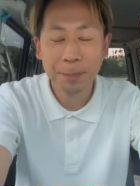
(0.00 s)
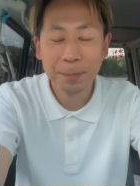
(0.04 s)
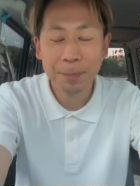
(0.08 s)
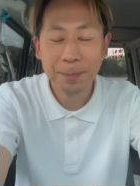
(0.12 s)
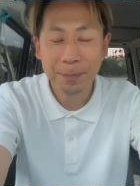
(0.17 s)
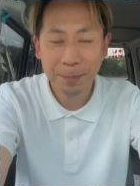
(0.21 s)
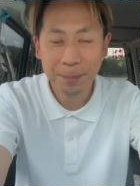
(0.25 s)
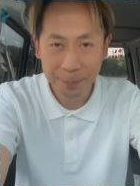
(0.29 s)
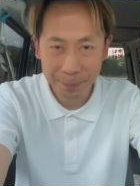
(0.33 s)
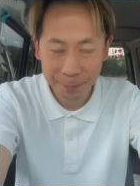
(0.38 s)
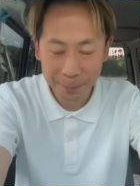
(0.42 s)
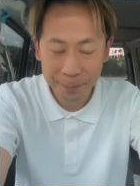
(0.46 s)

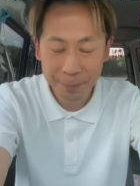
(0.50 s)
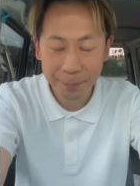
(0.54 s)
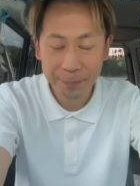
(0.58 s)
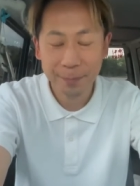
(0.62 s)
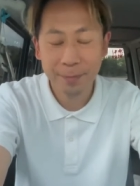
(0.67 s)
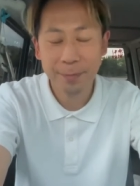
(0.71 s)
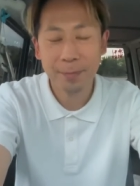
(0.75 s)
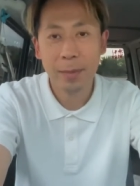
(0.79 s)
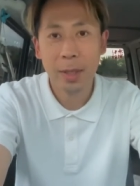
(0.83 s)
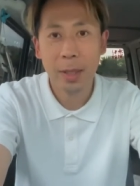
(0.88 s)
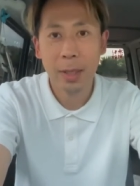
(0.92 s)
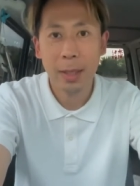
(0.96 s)

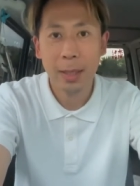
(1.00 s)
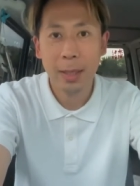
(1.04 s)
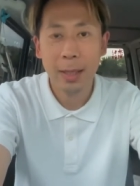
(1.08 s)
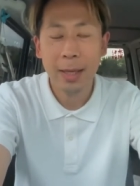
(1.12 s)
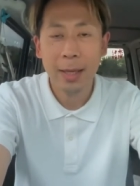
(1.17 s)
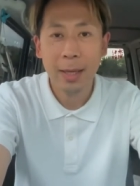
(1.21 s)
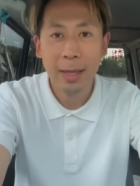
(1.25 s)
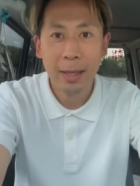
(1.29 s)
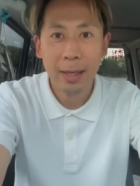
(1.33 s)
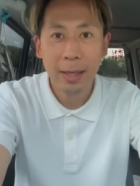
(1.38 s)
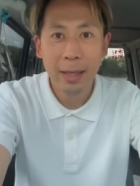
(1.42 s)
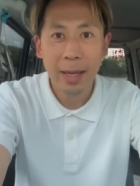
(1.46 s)

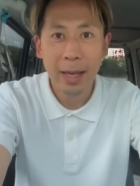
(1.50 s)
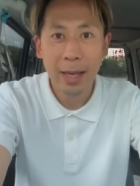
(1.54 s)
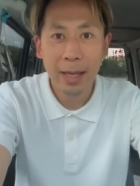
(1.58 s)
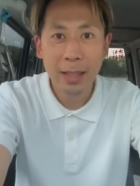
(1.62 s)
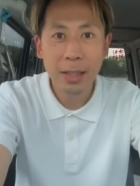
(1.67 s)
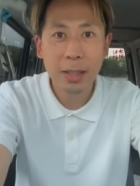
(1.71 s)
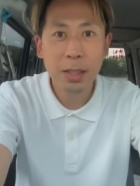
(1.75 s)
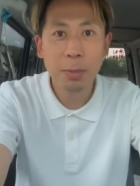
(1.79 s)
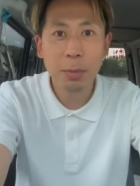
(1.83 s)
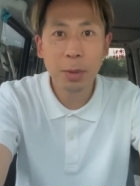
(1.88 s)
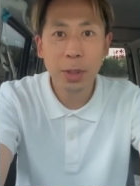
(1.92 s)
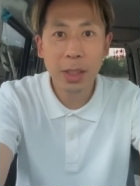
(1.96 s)
えー、
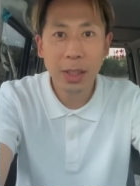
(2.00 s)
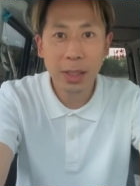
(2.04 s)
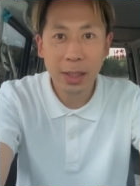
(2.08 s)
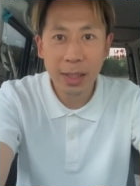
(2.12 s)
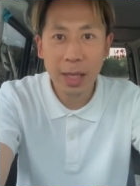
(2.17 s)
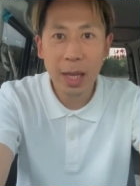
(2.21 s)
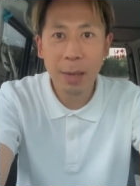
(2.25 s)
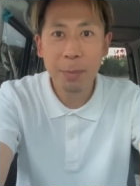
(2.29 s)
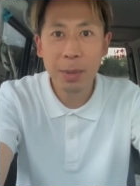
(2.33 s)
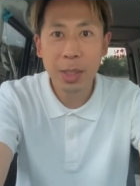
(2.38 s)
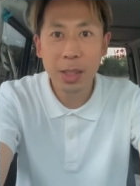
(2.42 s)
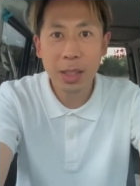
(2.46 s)
いつもです
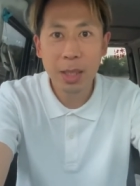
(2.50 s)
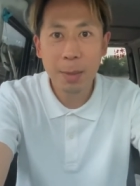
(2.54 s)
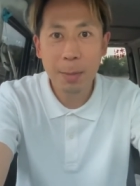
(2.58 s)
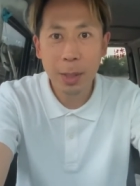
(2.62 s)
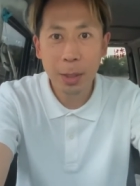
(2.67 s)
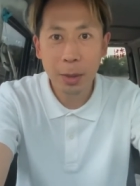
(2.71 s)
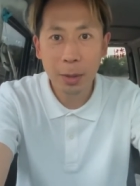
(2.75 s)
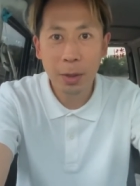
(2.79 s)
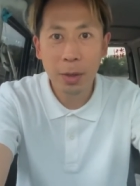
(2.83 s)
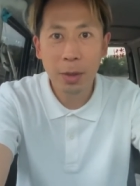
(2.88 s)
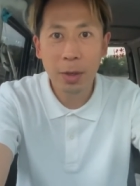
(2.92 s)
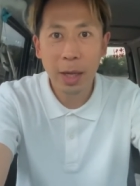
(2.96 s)
ね皆様
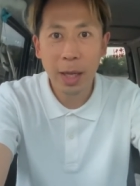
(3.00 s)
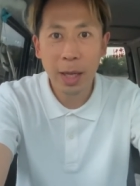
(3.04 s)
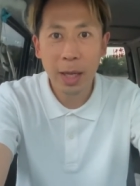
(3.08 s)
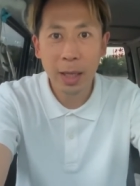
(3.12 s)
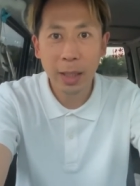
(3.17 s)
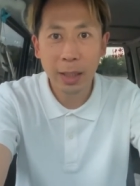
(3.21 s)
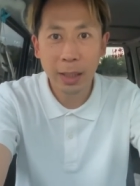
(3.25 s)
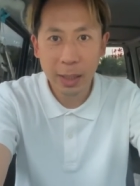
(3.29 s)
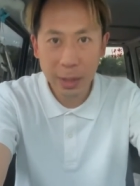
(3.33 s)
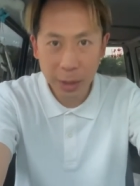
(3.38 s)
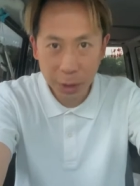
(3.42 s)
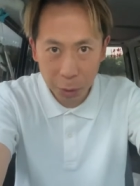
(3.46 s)
の、
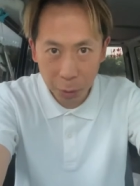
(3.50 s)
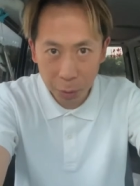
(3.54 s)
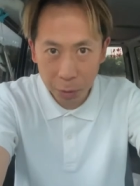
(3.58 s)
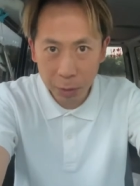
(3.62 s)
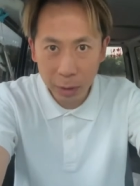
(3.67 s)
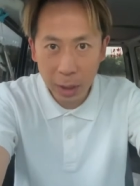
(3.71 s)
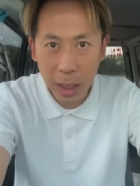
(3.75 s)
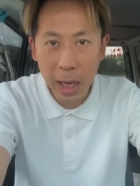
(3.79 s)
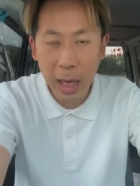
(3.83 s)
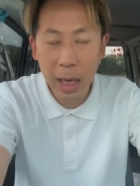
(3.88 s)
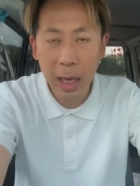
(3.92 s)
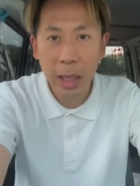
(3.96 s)
えー、貴重
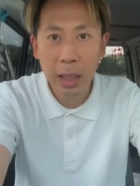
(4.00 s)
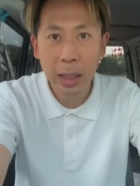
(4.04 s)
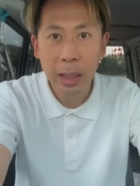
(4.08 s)
な